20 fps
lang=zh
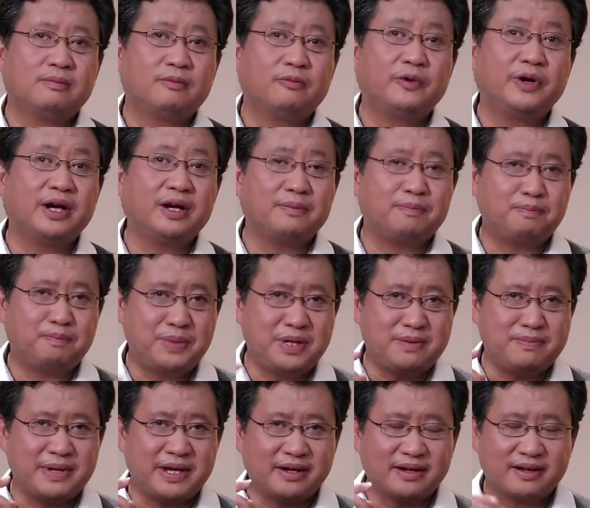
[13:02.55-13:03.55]
为了
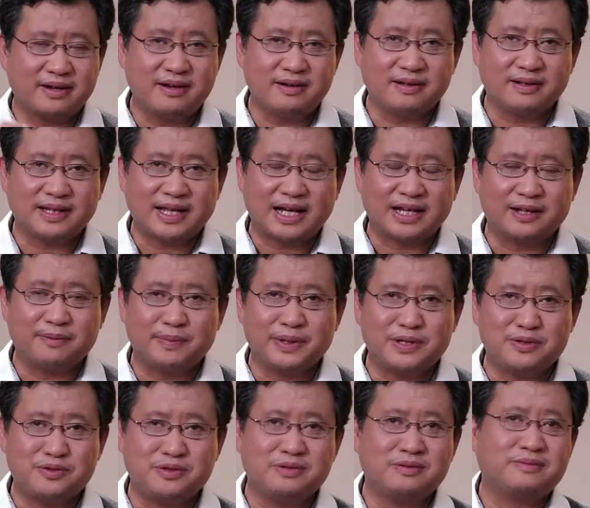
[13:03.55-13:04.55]
避免更大的
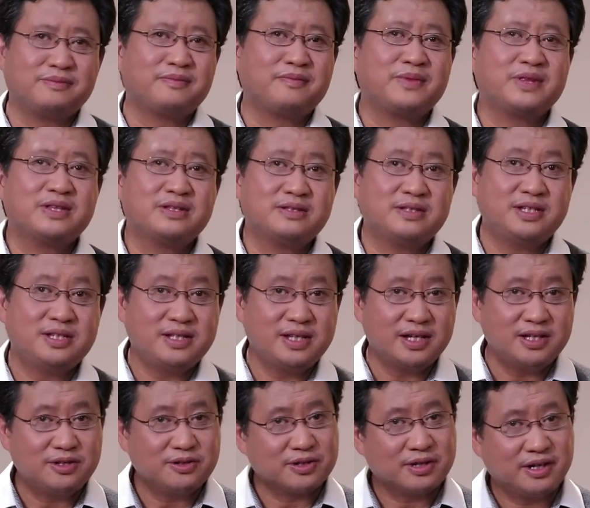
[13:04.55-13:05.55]
悲剧，今
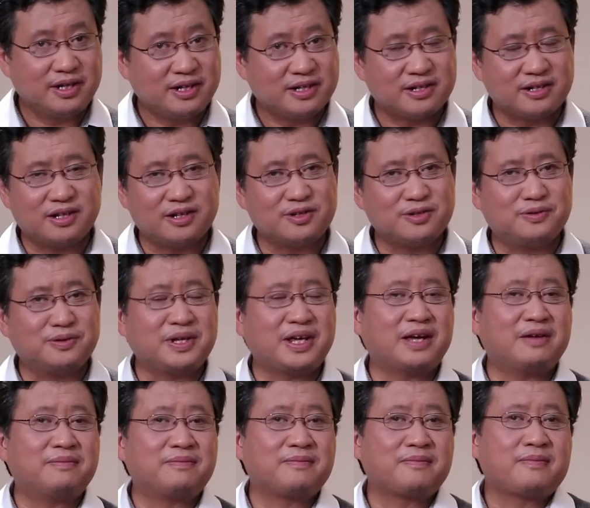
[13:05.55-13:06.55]
天就是历史的重演。